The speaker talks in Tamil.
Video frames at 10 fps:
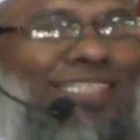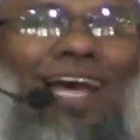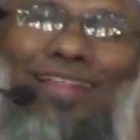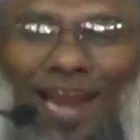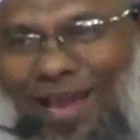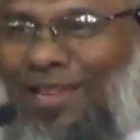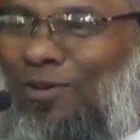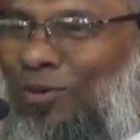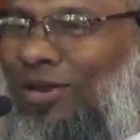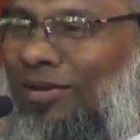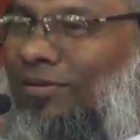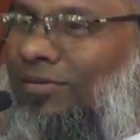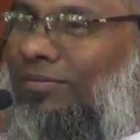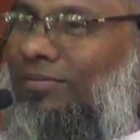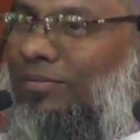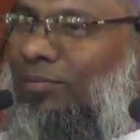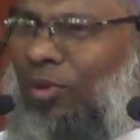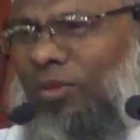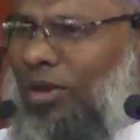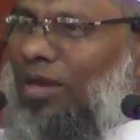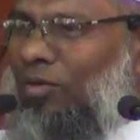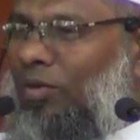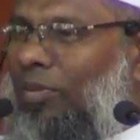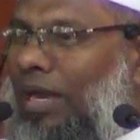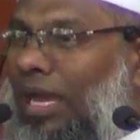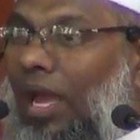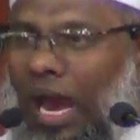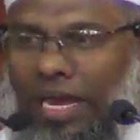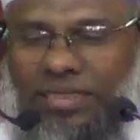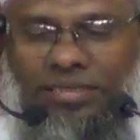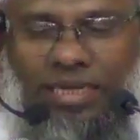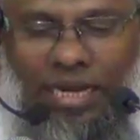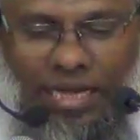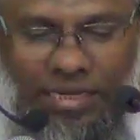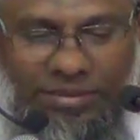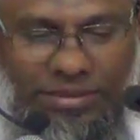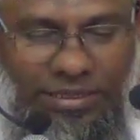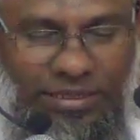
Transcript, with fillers: அது நாங்க தான் கொடுக்கணும் பொதுமக்கள் கொடுப்பாங்க அரசு நல்ல அரசு